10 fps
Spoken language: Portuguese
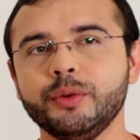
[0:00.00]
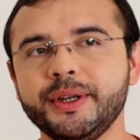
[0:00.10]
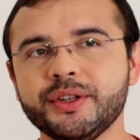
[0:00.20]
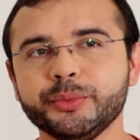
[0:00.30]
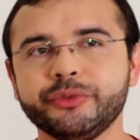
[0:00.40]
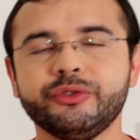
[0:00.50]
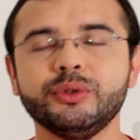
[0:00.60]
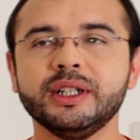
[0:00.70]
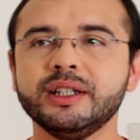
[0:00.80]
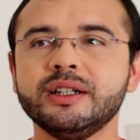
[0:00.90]
ou mesmo
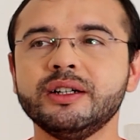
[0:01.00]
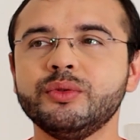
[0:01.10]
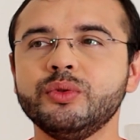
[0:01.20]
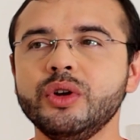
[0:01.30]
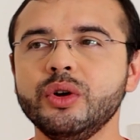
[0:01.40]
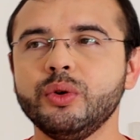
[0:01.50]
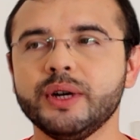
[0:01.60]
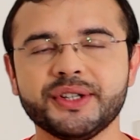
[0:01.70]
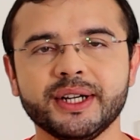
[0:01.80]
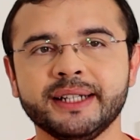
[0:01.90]
fogão, ou
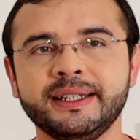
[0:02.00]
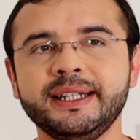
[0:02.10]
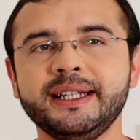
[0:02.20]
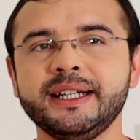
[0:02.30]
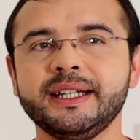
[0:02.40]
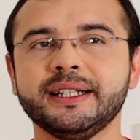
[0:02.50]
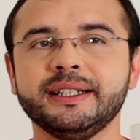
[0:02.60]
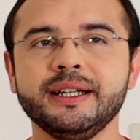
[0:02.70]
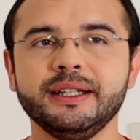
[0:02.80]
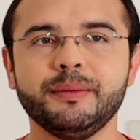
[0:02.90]
a
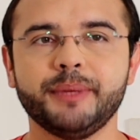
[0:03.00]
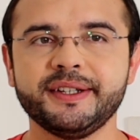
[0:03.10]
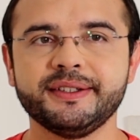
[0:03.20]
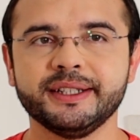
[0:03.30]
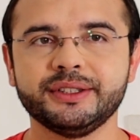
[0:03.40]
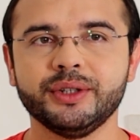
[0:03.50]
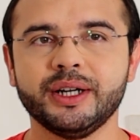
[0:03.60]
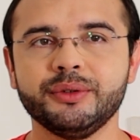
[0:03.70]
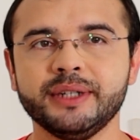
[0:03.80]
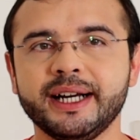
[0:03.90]
geladeira que precisar
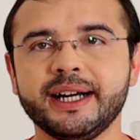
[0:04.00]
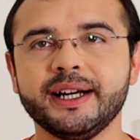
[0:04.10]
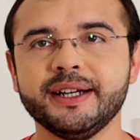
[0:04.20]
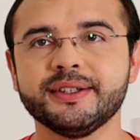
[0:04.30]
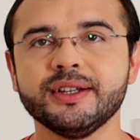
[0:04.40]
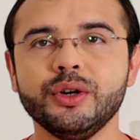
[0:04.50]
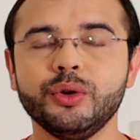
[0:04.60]
trocar o gás,